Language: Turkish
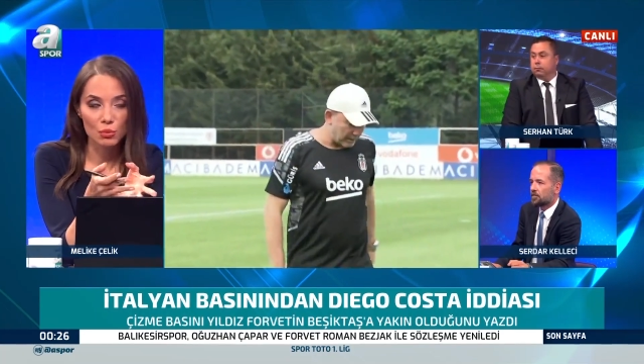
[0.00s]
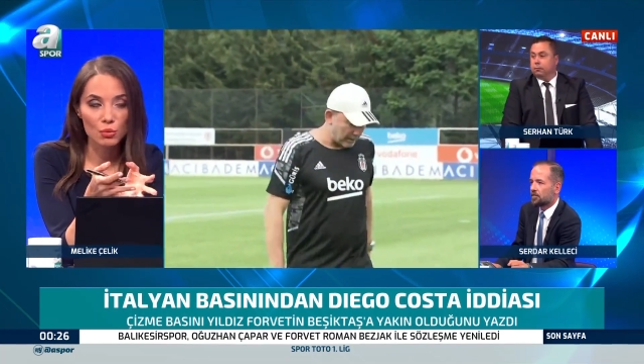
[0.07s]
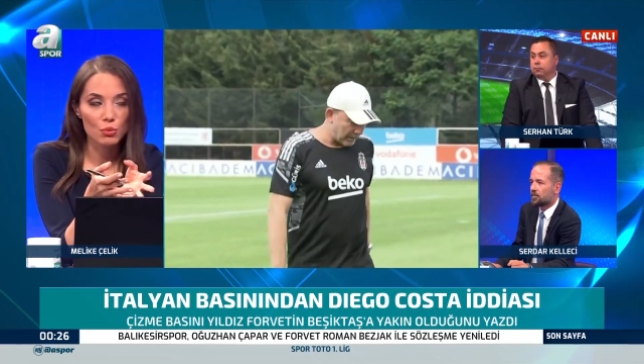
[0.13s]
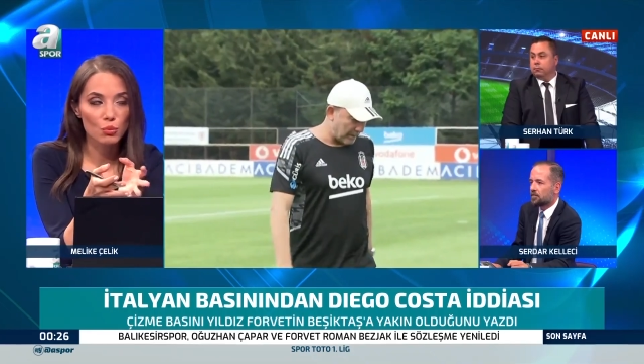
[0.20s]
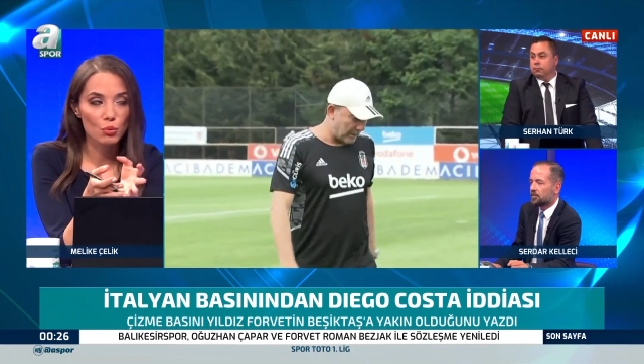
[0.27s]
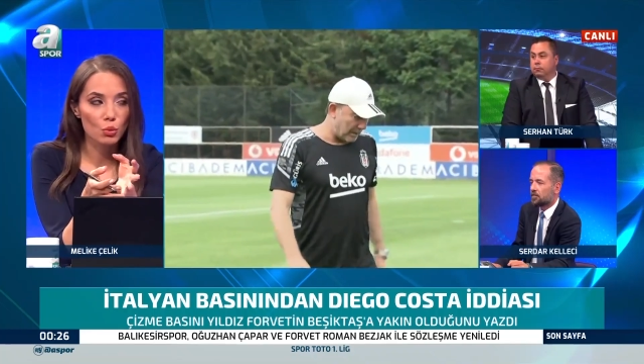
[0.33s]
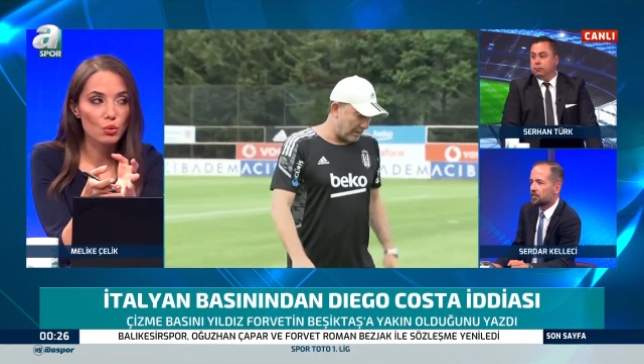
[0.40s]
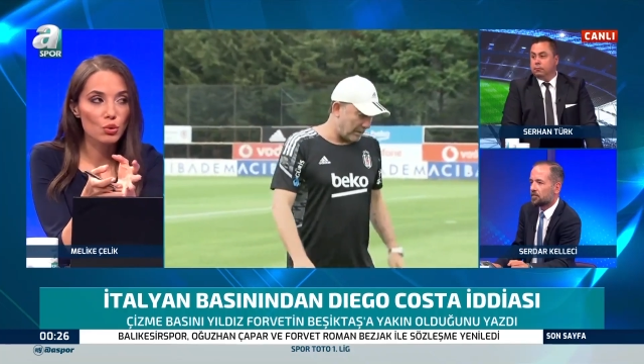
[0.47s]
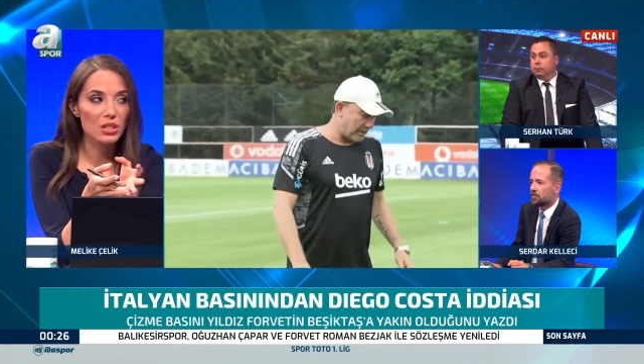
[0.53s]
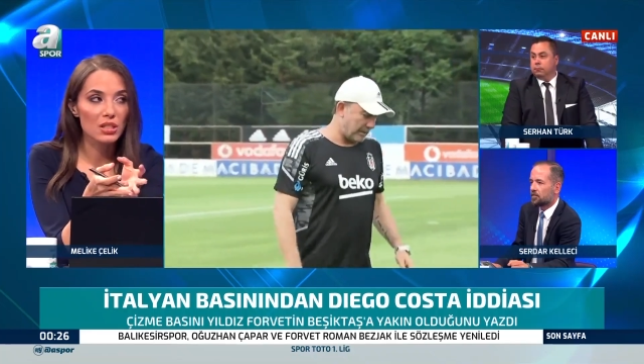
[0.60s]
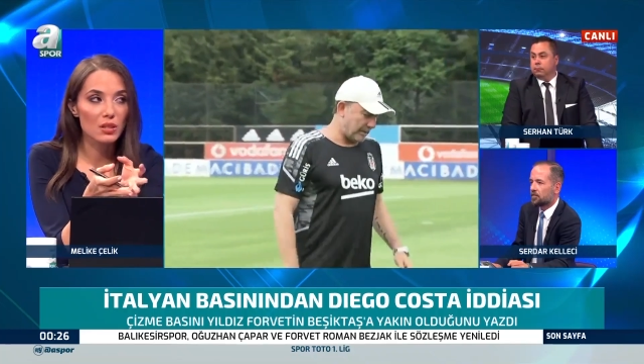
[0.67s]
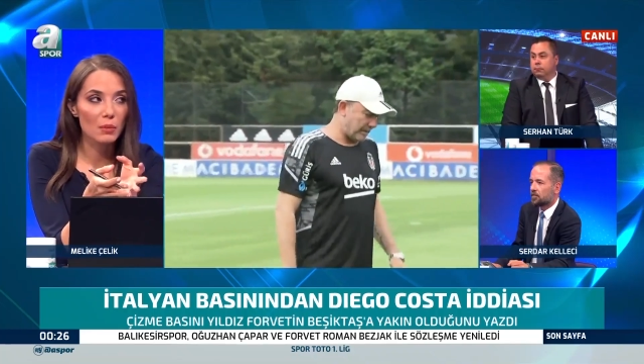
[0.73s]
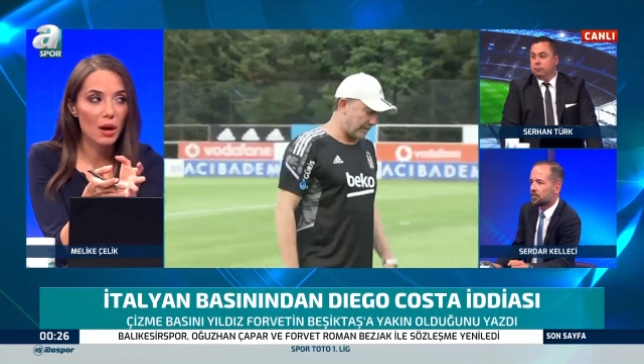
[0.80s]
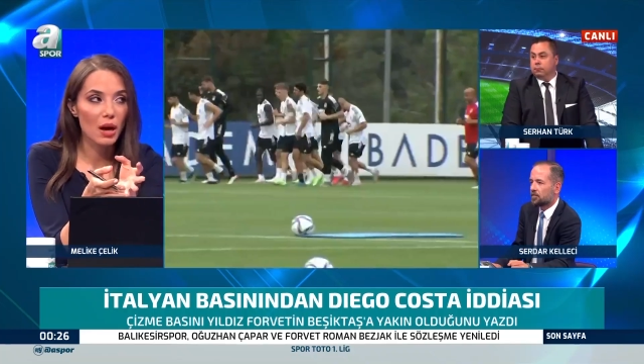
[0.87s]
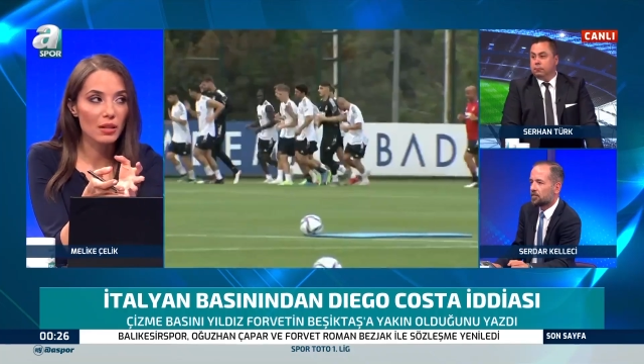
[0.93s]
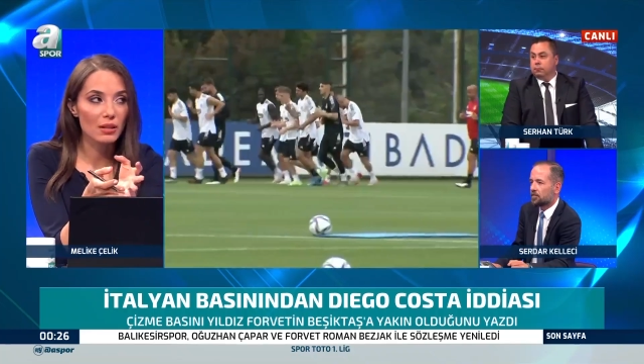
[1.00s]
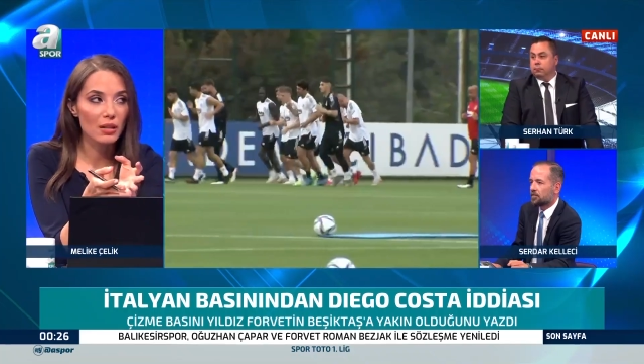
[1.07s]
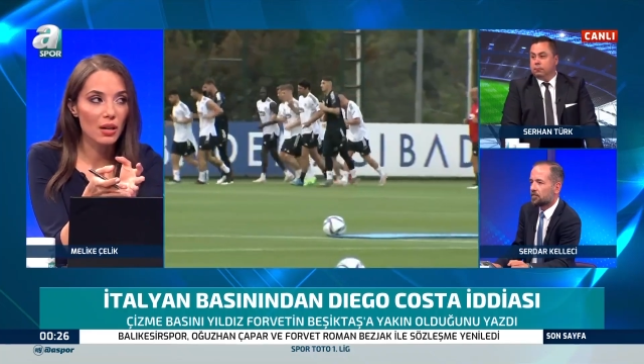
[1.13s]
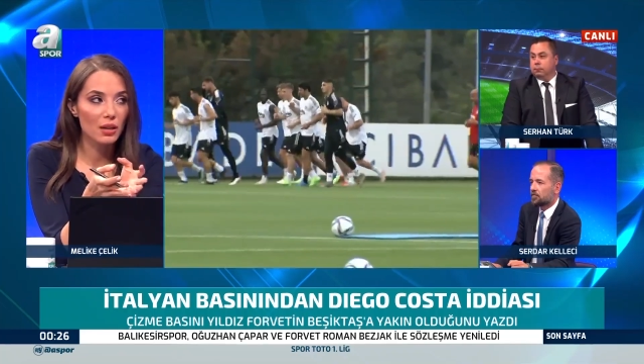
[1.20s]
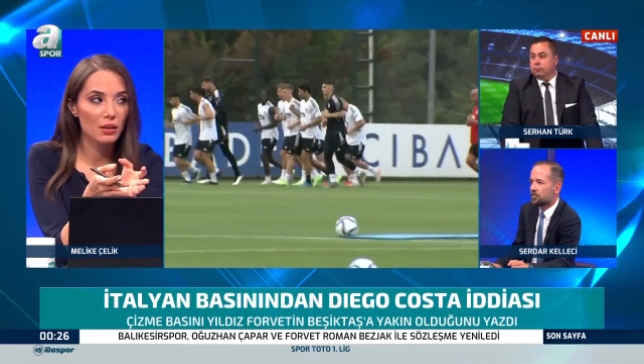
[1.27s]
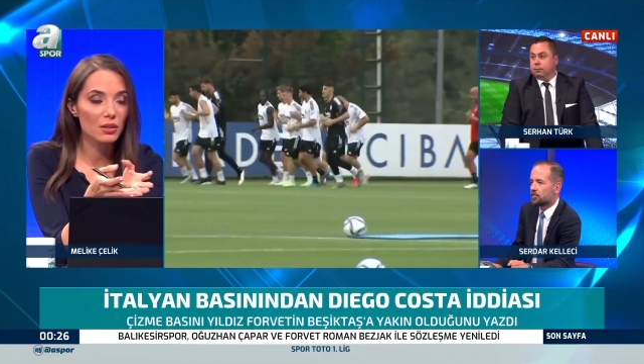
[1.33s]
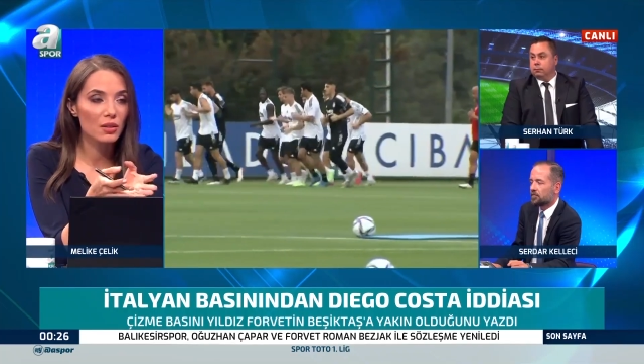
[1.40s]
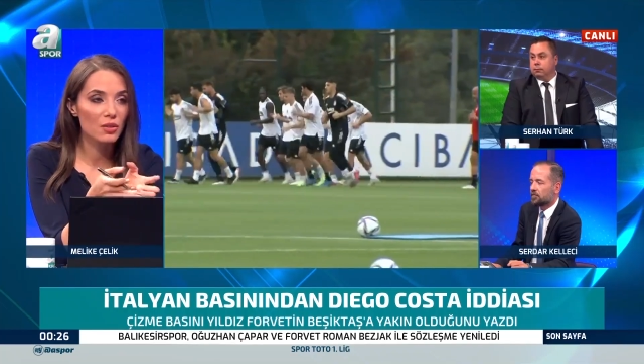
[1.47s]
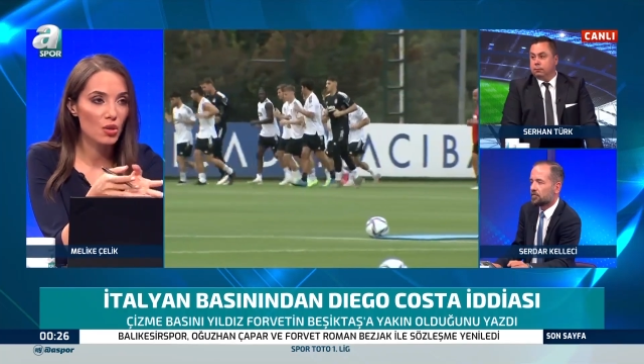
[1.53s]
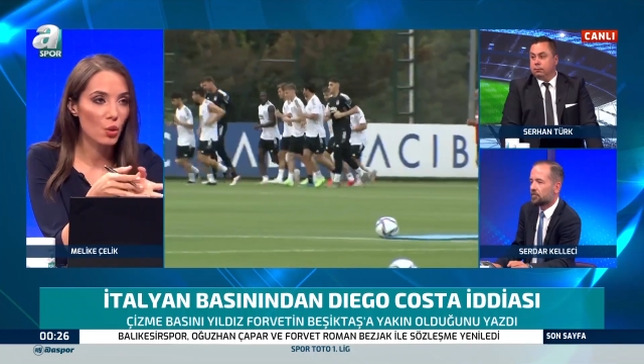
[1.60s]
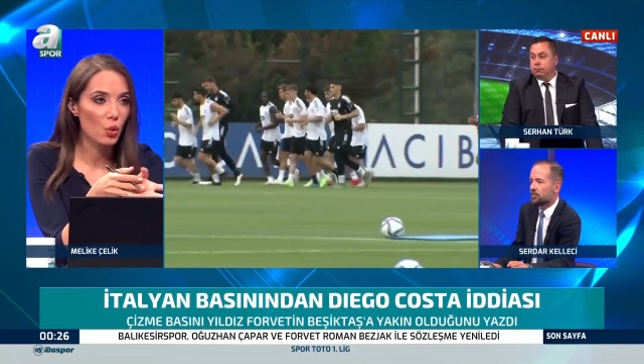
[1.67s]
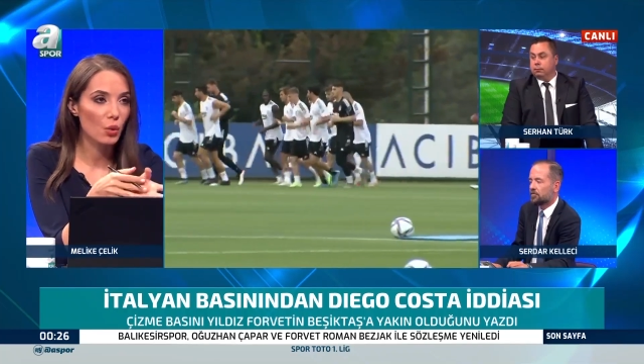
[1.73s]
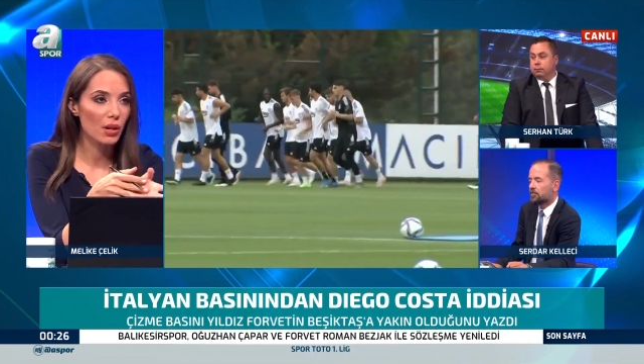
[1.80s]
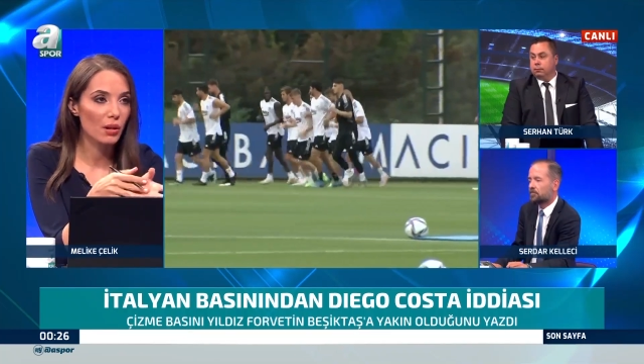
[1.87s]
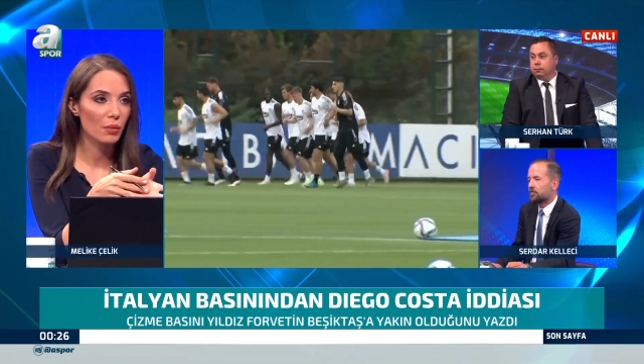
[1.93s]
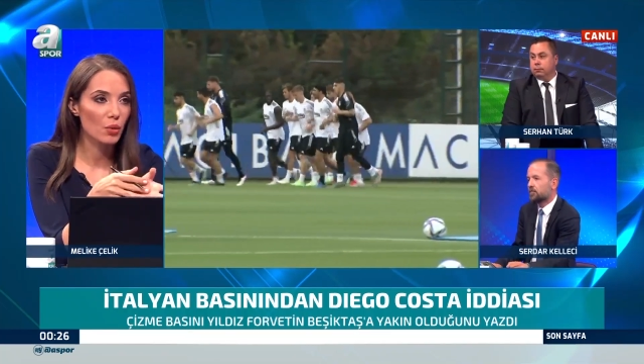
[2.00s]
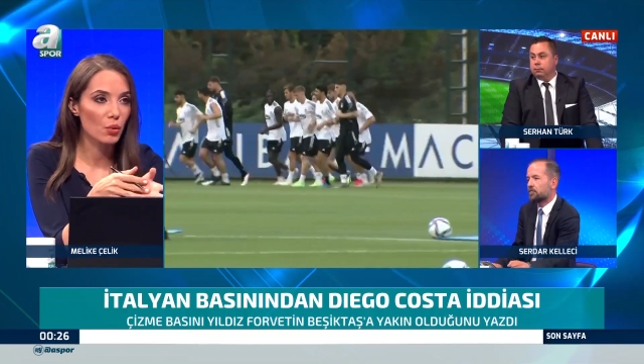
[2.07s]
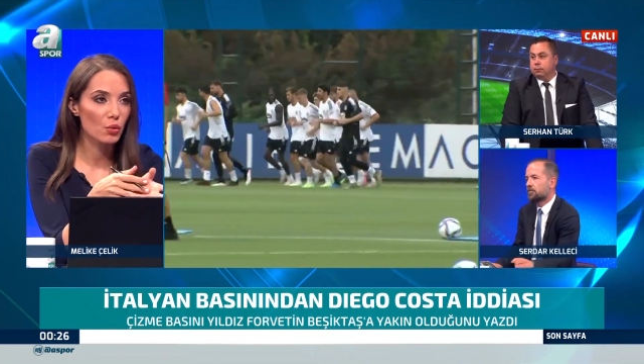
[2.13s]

sonuç itibariyle alınacak oraya bir